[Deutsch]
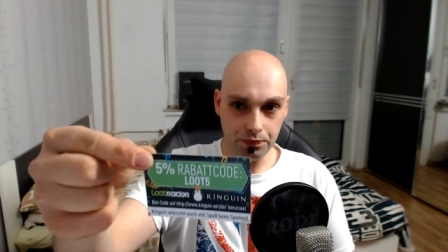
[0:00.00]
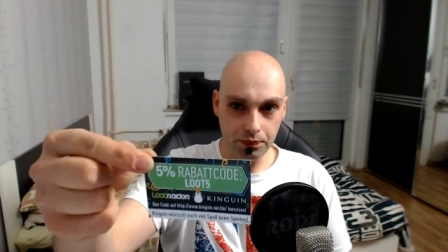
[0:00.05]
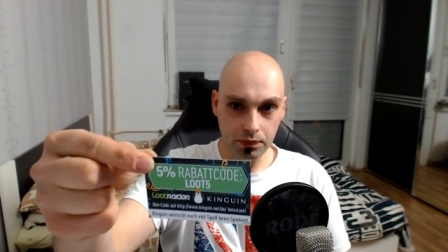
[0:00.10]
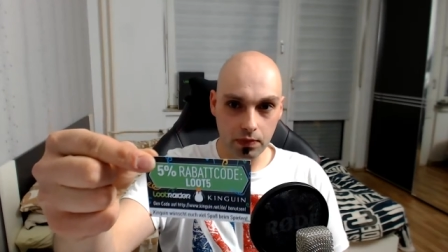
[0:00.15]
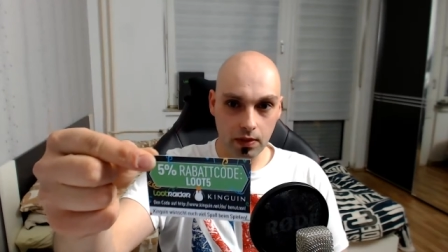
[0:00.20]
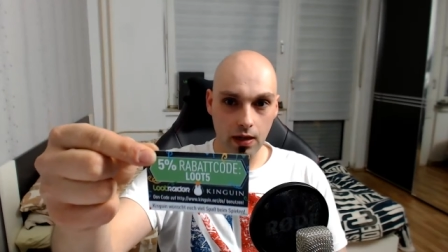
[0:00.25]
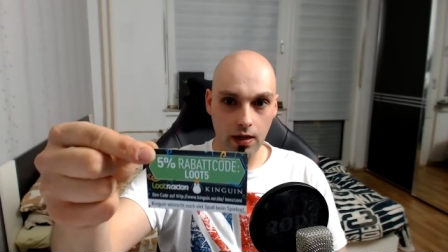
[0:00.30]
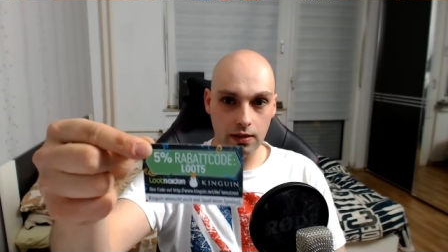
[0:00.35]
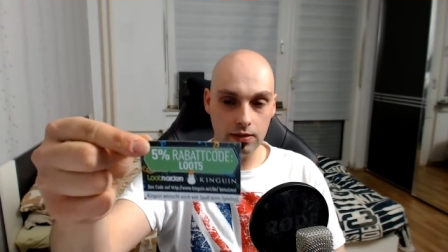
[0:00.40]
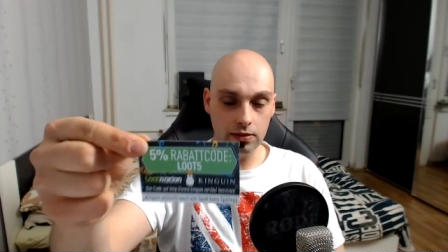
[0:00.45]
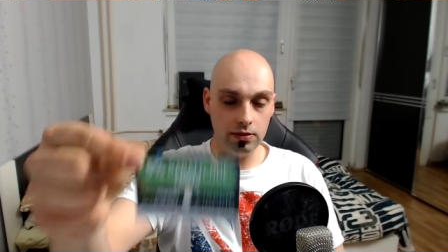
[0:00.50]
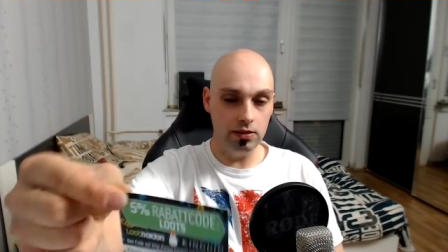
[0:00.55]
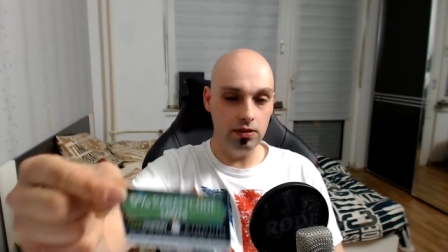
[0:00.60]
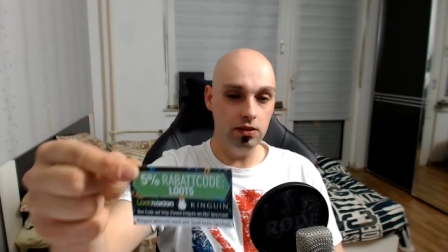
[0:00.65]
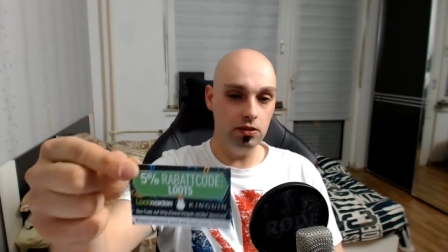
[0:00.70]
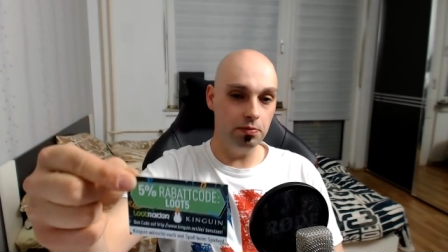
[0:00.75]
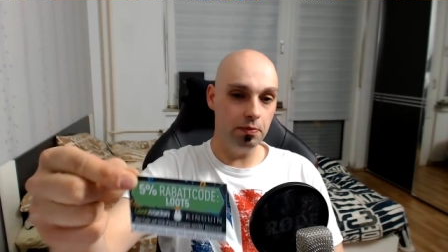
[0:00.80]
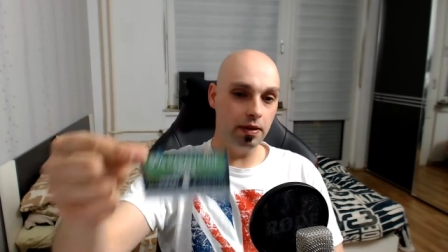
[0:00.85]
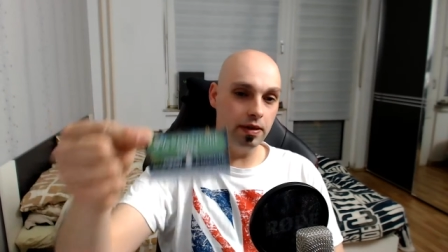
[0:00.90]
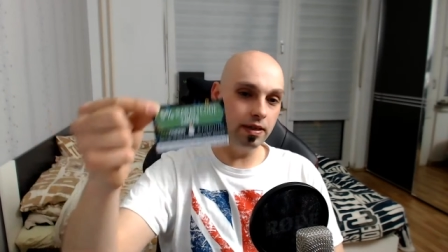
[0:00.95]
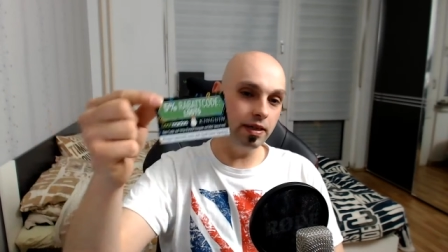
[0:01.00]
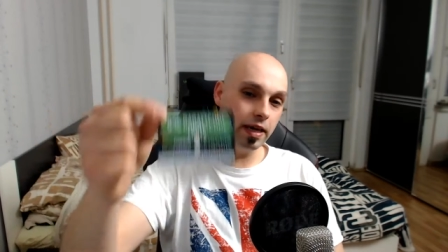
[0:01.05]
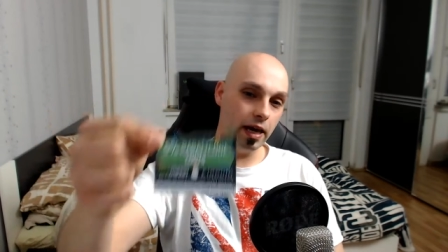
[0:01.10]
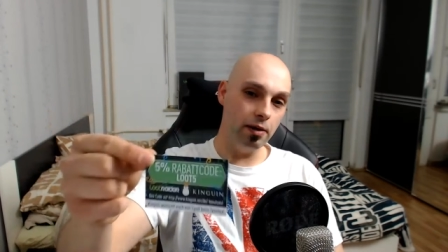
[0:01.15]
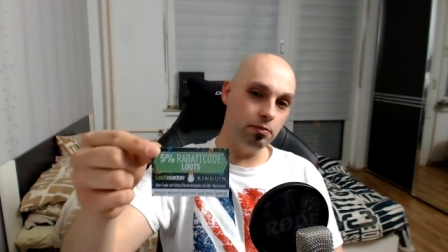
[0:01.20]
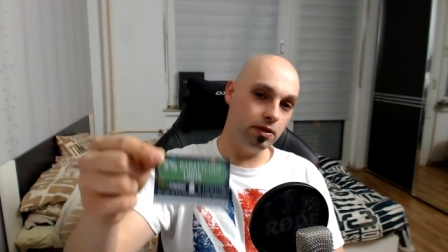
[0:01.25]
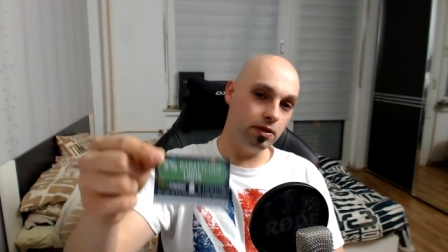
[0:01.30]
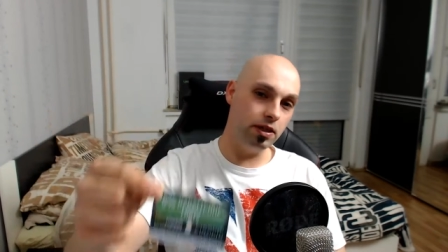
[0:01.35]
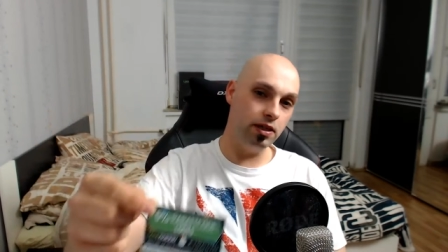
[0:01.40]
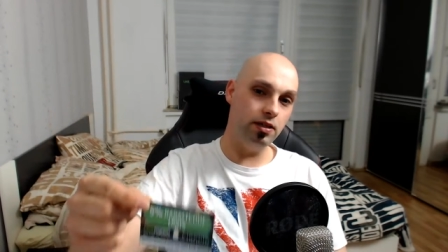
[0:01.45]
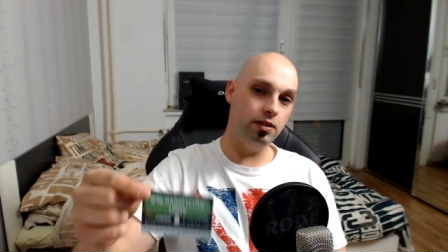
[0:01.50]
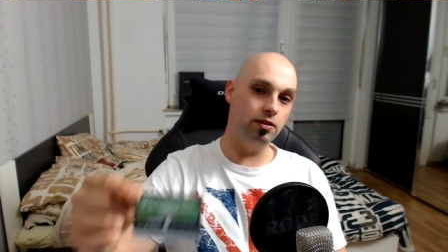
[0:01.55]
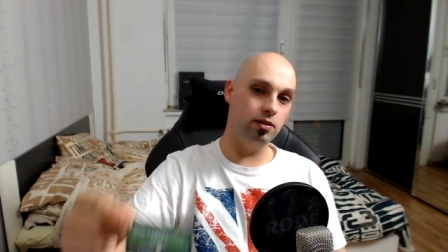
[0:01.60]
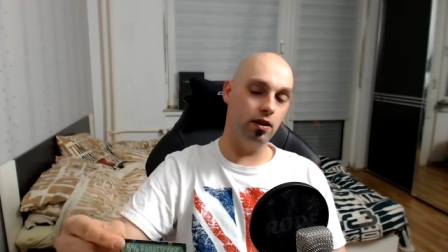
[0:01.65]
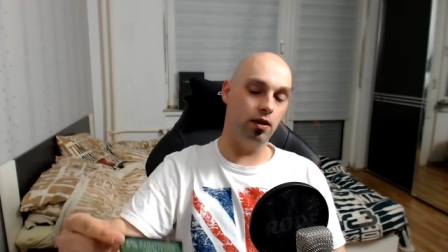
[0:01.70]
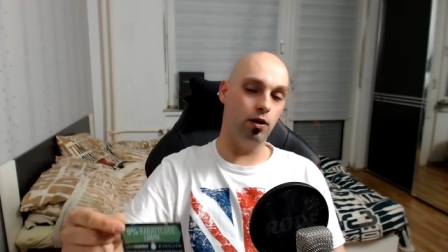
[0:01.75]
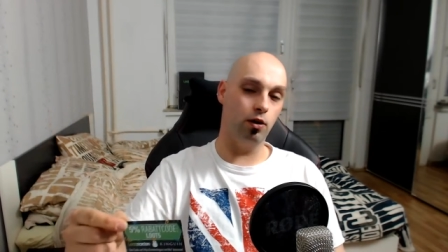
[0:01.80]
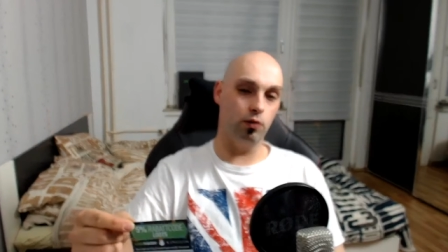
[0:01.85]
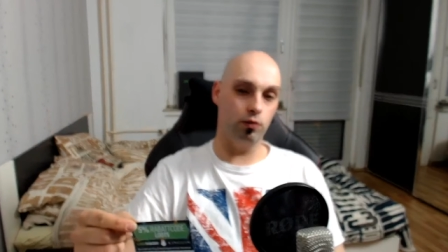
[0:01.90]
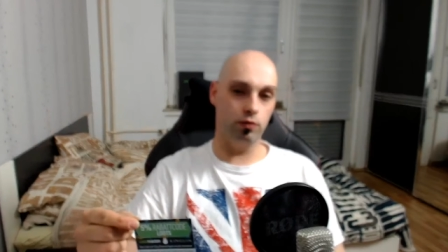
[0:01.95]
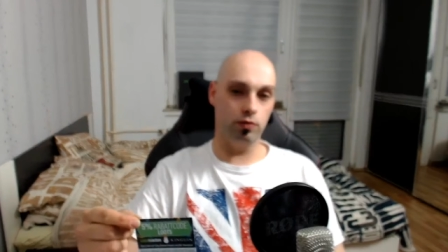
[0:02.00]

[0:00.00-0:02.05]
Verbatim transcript: ist diesmal ein Game Key drauf.